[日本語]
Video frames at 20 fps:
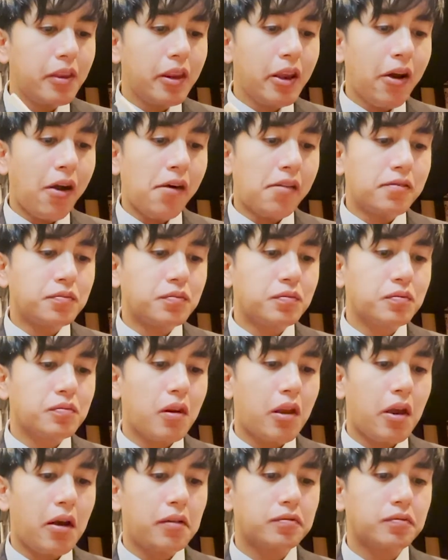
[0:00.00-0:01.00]

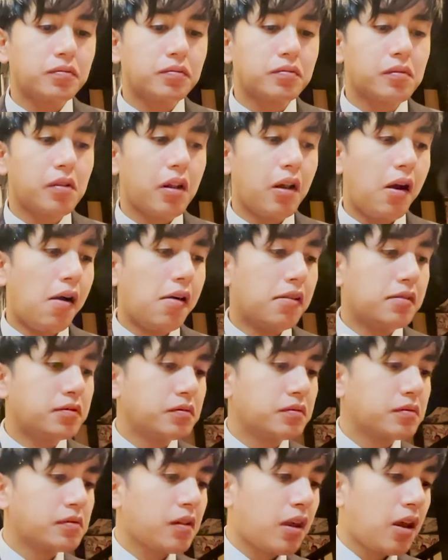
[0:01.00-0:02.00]
やっぱり
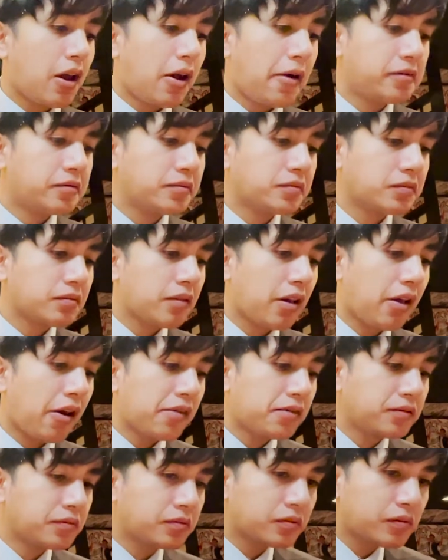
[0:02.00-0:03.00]
そのブランドイメージが
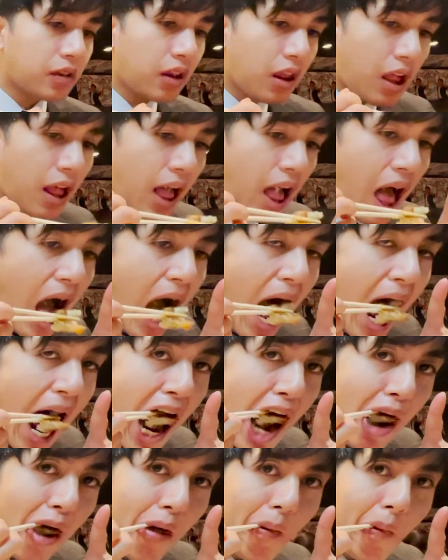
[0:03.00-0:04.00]
しっかりついてるからか
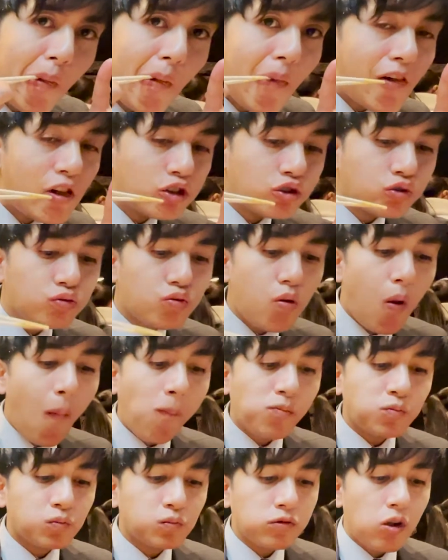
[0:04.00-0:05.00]
知らないんですけど、
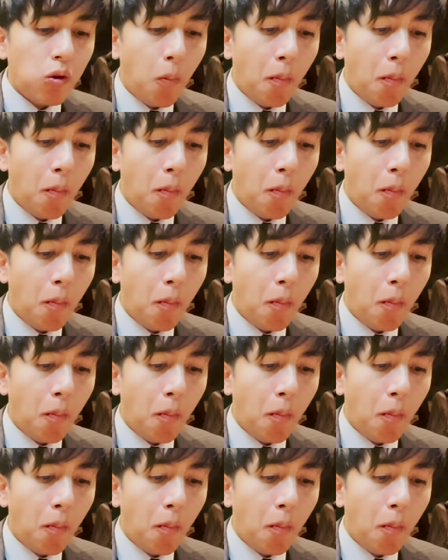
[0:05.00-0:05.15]
おー、